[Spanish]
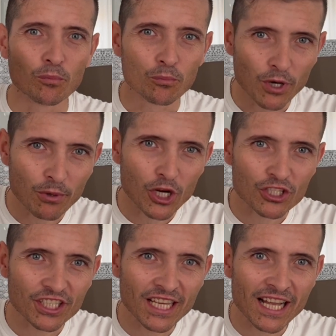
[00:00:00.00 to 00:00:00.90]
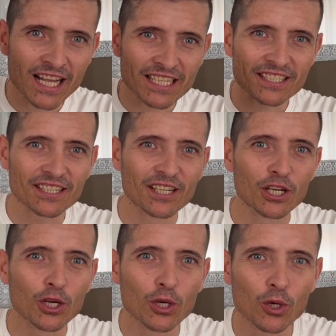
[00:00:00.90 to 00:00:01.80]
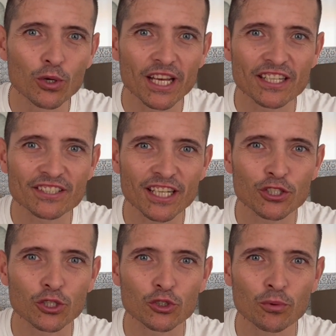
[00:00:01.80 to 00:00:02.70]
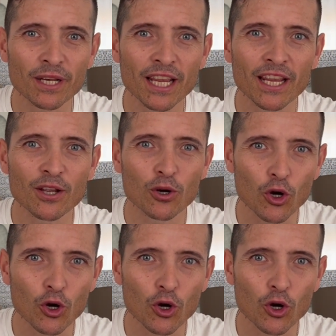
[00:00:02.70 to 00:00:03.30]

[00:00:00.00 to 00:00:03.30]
Muy buenos días, lunes 3 de octubre,